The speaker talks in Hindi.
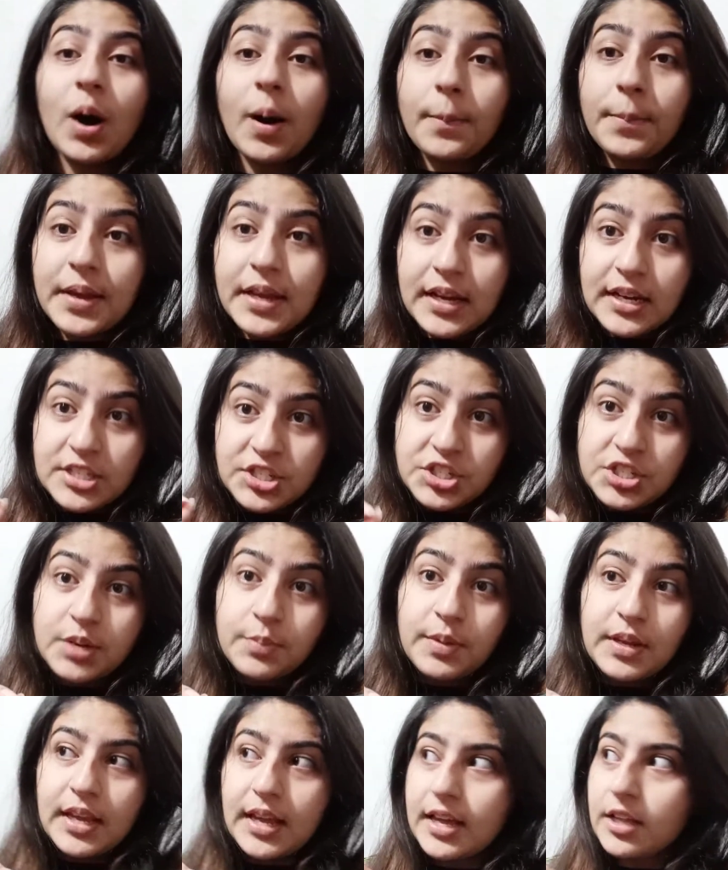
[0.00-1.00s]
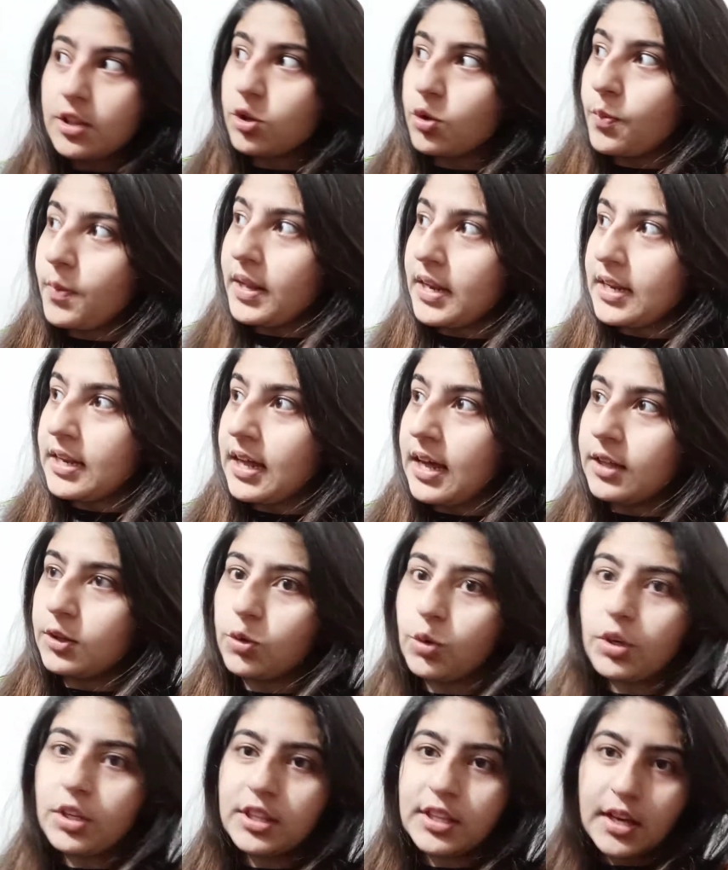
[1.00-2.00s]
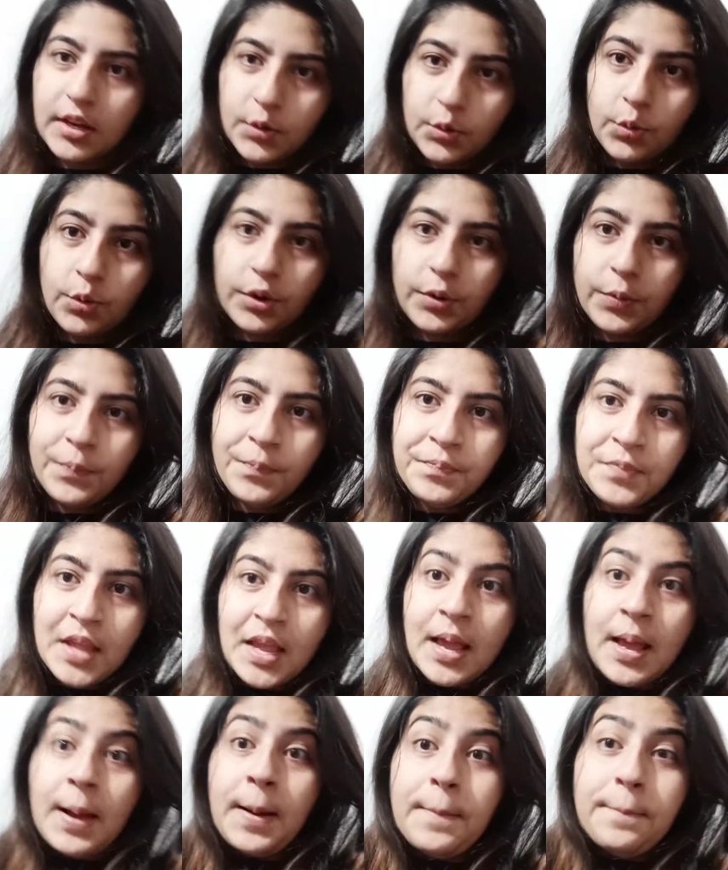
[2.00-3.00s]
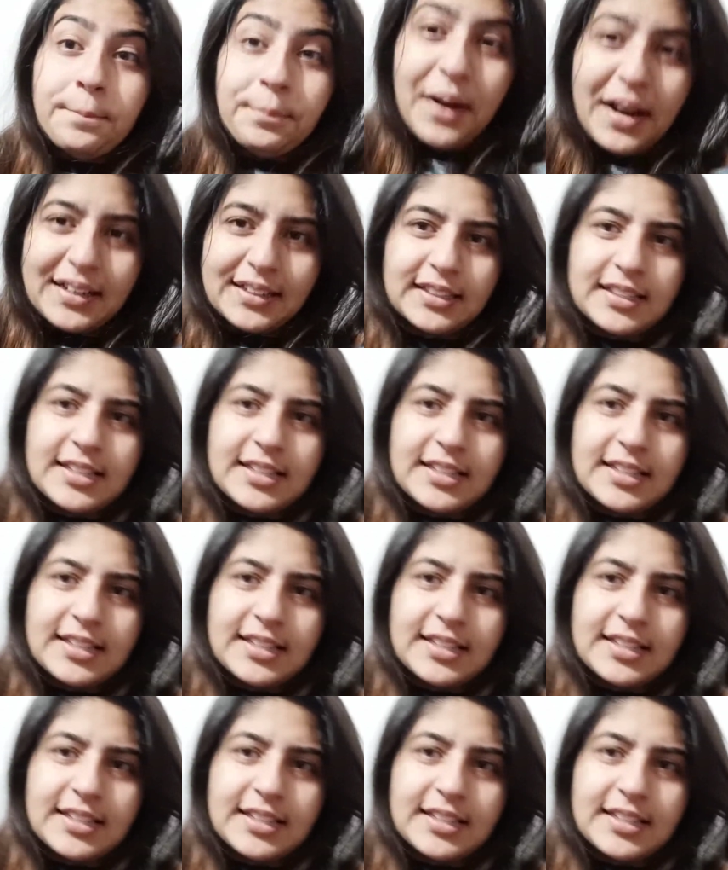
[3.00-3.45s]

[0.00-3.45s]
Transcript: so, अभी अष्टमी है तो मैंने नहा धो के तैयार हो गई हूँ बट